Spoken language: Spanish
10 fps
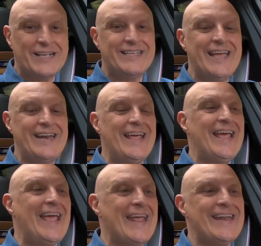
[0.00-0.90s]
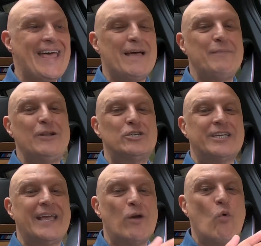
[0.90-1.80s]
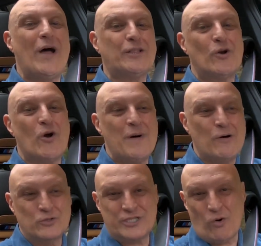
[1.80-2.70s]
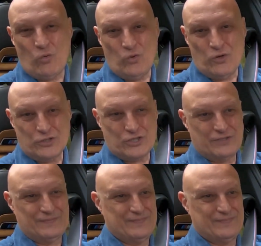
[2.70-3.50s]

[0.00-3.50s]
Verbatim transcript: a 100 en nada menos que 4,1 segundos.